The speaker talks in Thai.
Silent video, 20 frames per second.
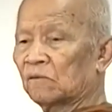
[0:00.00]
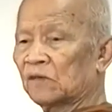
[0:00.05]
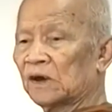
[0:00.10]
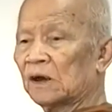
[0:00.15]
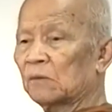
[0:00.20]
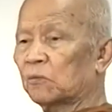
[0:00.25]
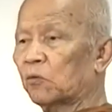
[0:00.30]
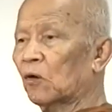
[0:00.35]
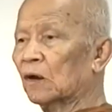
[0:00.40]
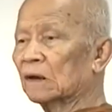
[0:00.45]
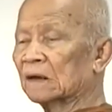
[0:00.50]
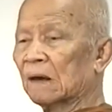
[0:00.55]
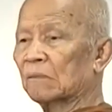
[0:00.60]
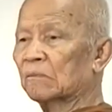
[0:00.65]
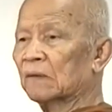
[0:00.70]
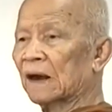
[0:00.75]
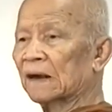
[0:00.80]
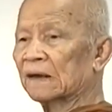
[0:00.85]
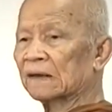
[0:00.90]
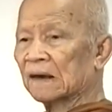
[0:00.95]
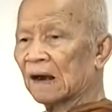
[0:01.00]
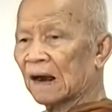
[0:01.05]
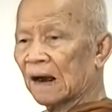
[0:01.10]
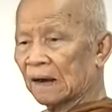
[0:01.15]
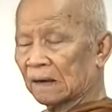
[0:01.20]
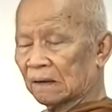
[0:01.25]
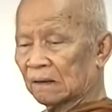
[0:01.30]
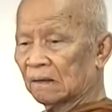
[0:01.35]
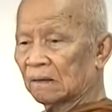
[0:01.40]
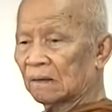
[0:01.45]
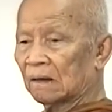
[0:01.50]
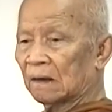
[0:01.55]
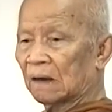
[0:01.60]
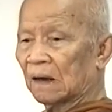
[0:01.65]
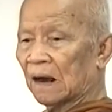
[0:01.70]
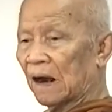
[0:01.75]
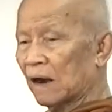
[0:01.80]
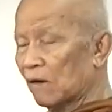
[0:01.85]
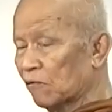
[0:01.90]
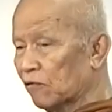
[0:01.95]
นี่พวกทำลายชาติ
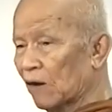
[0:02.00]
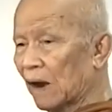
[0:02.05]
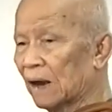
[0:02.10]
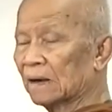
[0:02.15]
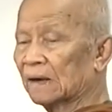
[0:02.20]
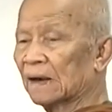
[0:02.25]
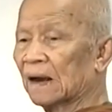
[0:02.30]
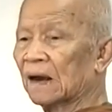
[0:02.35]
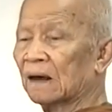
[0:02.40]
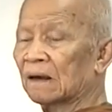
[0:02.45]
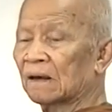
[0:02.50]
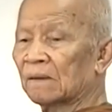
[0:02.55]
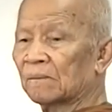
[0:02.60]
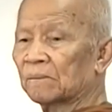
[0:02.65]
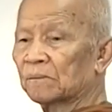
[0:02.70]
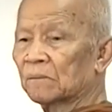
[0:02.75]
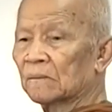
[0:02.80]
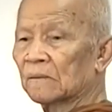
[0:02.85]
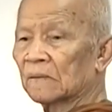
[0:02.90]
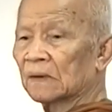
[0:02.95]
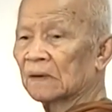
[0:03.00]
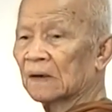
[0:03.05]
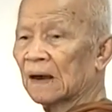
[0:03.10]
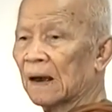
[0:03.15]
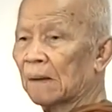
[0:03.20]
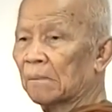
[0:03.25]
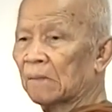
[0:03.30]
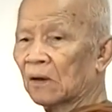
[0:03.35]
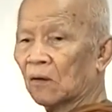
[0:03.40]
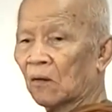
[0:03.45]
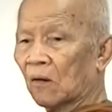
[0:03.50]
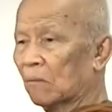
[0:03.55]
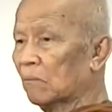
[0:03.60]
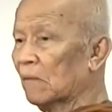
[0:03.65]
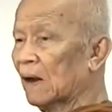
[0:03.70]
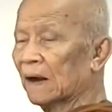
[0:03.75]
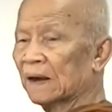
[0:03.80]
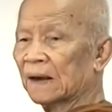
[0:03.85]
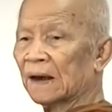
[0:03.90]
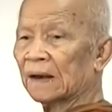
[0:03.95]
ให้ฟังนะ ถ้ามันออก
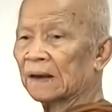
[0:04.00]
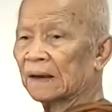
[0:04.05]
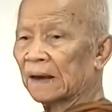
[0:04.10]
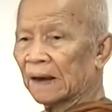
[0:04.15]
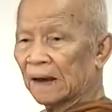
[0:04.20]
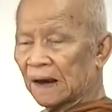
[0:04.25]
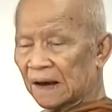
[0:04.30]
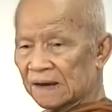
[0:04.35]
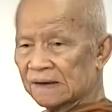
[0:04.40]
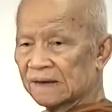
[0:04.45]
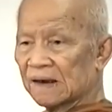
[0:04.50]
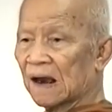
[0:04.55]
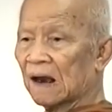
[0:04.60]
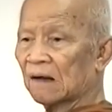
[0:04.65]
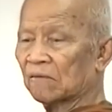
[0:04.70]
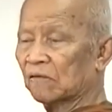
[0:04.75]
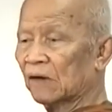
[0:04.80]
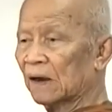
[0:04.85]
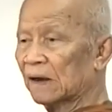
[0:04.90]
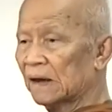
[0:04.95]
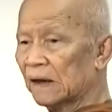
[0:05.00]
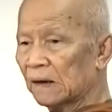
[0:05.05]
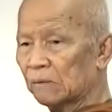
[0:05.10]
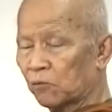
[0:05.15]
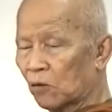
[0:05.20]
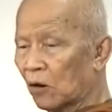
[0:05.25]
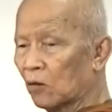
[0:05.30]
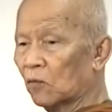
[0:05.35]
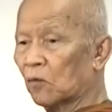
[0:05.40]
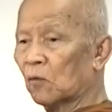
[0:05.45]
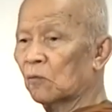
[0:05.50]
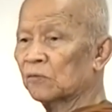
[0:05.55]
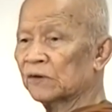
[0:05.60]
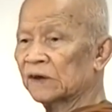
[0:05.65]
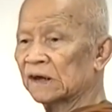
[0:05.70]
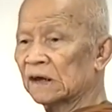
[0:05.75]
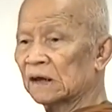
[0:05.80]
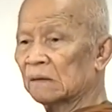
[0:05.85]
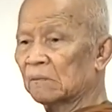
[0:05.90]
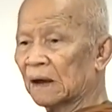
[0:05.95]
มาแง่ไหนให้ทราบว่านี่พวกอม
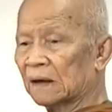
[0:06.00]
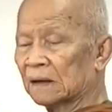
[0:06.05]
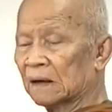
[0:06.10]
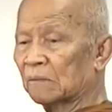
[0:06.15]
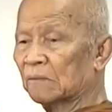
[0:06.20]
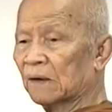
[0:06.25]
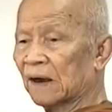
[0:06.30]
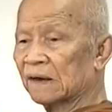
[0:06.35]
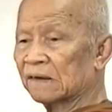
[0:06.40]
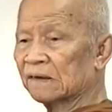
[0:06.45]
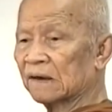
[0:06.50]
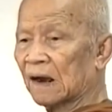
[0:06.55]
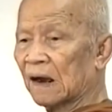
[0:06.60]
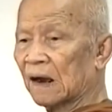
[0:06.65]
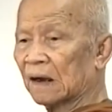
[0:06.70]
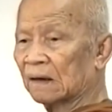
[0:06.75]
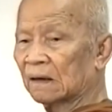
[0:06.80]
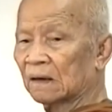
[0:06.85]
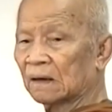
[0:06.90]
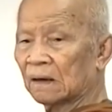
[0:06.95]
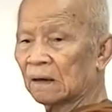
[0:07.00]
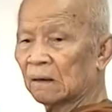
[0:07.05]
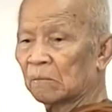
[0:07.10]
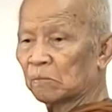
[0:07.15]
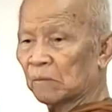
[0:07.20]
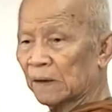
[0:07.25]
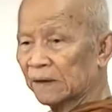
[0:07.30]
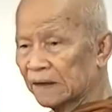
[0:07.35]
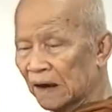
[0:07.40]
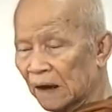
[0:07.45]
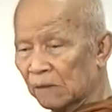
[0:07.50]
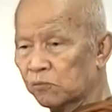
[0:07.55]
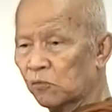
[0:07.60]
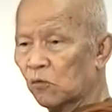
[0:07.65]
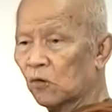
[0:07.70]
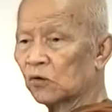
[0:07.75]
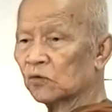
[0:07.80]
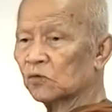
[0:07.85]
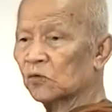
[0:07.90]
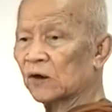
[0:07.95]
ขี้มาทำลายชาติ ไม่ใช่พ
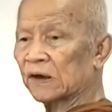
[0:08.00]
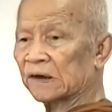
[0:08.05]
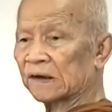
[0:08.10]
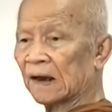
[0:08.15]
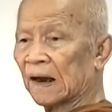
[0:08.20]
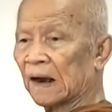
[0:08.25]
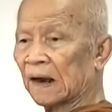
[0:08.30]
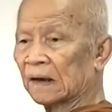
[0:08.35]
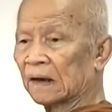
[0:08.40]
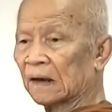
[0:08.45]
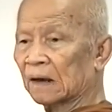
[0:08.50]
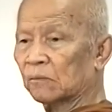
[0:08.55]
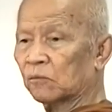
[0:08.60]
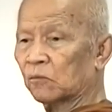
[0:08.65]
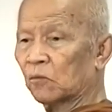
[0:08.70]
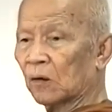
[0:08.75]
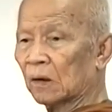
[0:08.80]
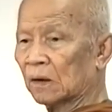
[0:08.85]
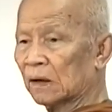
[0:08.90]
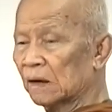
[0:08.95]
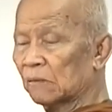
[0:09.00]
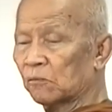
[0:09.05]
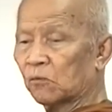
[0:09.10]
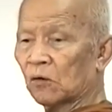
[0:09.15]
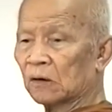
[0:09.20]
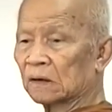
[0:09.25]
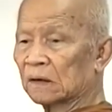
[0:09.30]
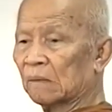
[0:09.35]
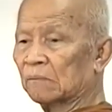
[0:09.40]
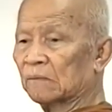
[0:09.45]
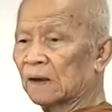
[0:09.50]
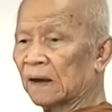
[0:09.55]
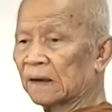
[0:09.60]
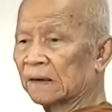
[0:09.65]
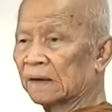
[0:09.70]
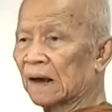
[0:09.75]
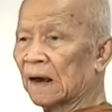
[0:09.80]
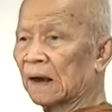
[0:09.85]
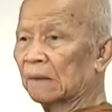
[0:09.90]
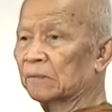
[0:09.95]
วกช่วยชาตินะ พวกนี่พวกทำลาย
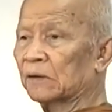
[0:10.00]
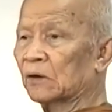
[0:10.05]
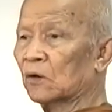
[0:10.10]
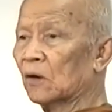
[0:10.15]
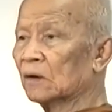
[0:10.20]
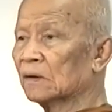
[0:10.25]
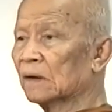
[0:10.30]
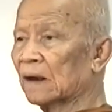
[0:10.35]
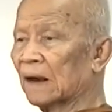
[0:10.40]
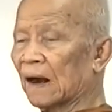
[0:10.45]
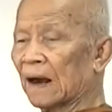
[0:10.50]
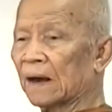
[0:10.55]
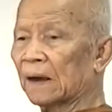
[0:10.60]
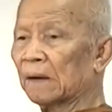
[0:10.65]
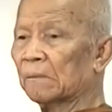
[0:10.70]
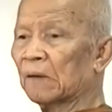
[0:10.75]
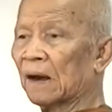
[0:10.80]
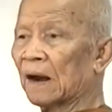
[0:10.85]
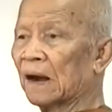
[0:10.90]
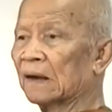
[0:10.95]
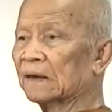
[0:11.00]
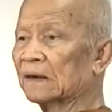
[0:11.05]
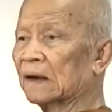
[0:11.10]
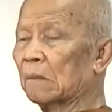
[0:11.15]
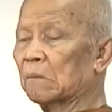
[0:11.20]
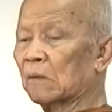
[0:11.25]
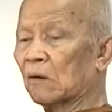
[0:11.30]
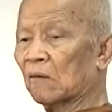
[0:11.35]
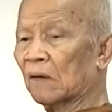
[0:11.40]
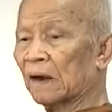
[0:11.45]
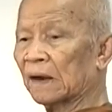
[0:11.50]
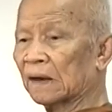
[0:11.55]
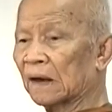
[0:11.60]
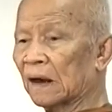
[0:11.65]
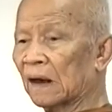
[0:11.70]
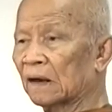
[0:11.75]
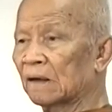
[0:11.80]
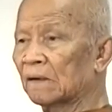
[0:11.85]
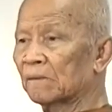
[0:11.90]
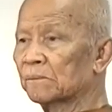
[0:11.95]
ชาติ พี่น้องทั้งหลายให้พากันจำเอาไว้
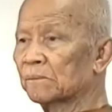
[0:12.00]
นะ